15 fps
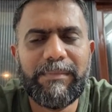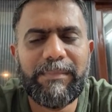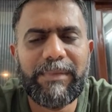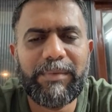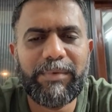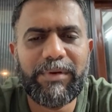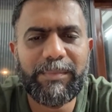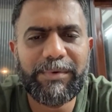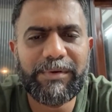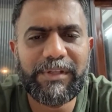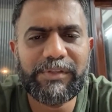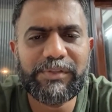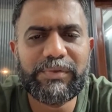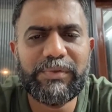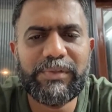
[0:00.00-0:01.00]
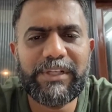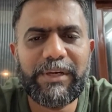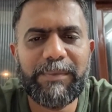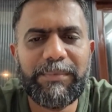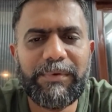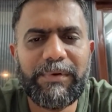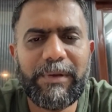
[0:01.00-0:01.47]
మనం ఉన్నప్పుడు చేస్తూ ఉంటే
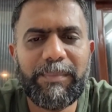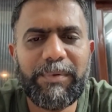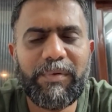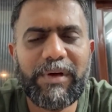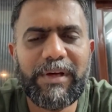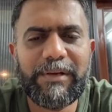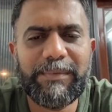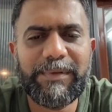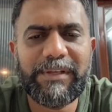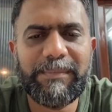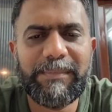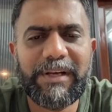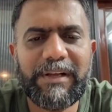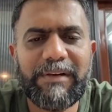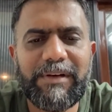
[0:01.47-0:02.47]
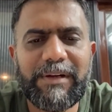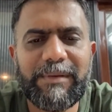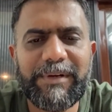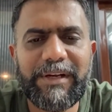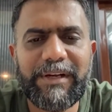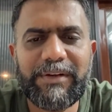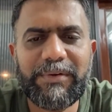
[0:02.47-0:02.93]
అప్పులు అప్పుల వారం అని
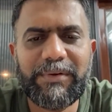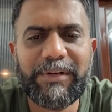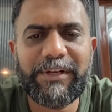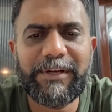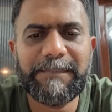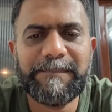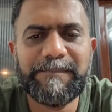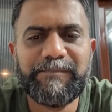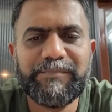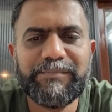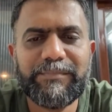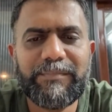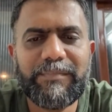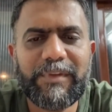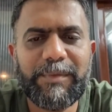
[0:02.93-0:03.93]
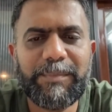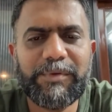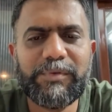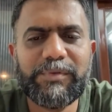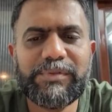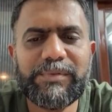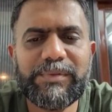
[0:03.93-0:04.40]
మంగళవారం అని అంటుంటే
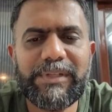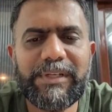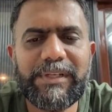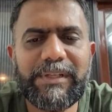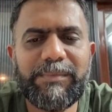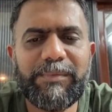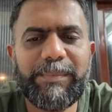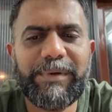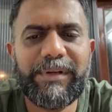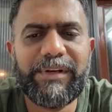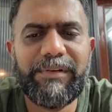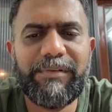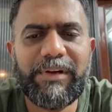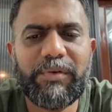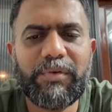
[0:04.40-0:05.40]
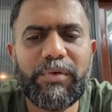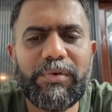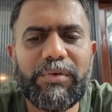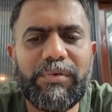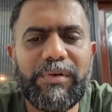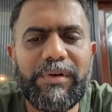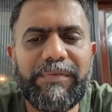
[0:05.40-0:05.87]
ఇప్పుడు చూస్తుంటే దగ్గర దగ్గర ముప్పై రెండు వేల
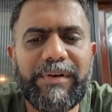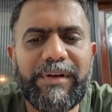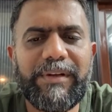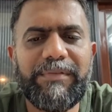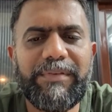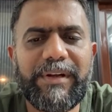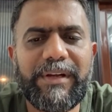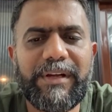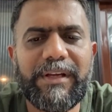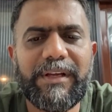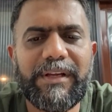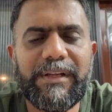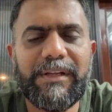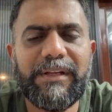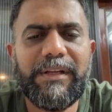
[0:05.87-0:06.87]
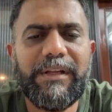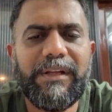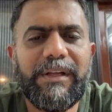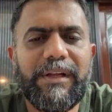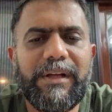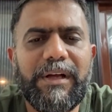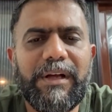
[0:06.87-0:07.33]
కోట్లు డిఫరెంట్ డిఫరెంట్
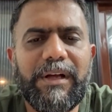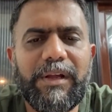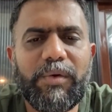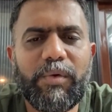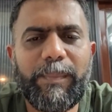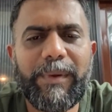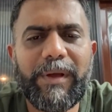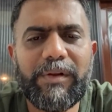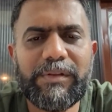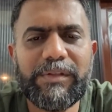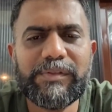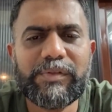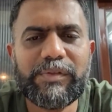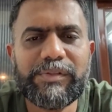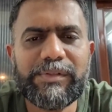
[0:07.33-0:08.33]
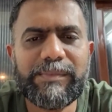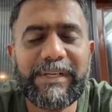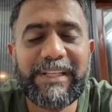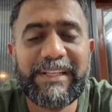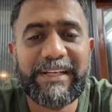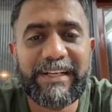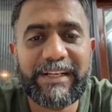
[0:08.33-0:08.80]
రూపాల్లో తీసుకొని
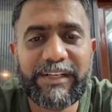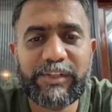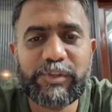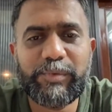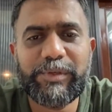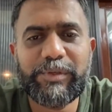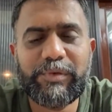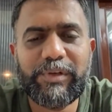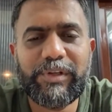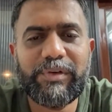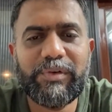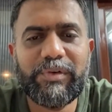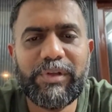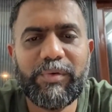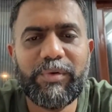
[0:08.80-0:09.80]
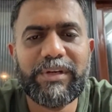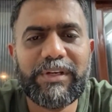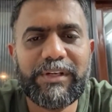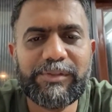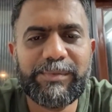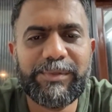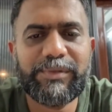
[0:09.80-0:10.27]
మరి అది ఎక్కడ ఖర్చు పెడుతున్నారో ఎవరు
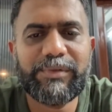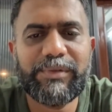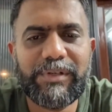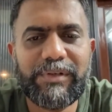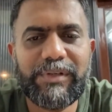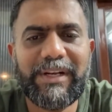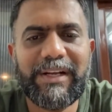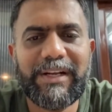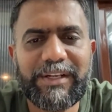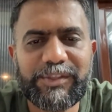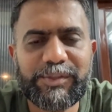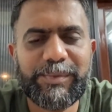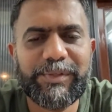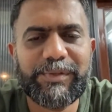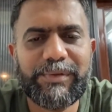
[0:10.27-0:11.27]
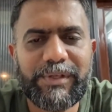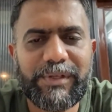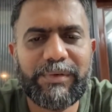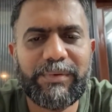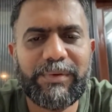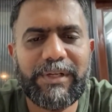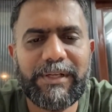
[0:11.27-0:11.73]
ఖర్చు పెడుతున్నారో ఎలా ఖర్చు
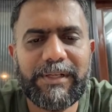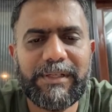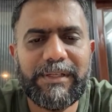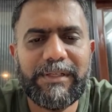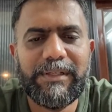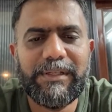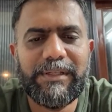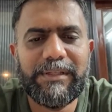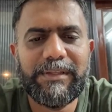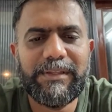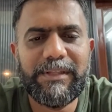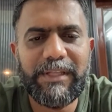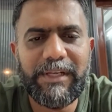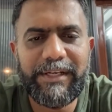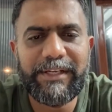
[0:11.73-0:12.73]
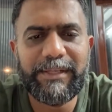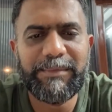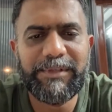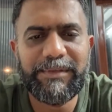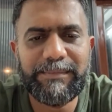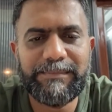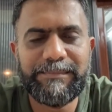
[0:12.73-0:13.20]
పెడుతున్నారో కూడా తెలియటం
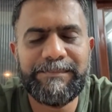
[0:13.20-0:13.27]
లేదు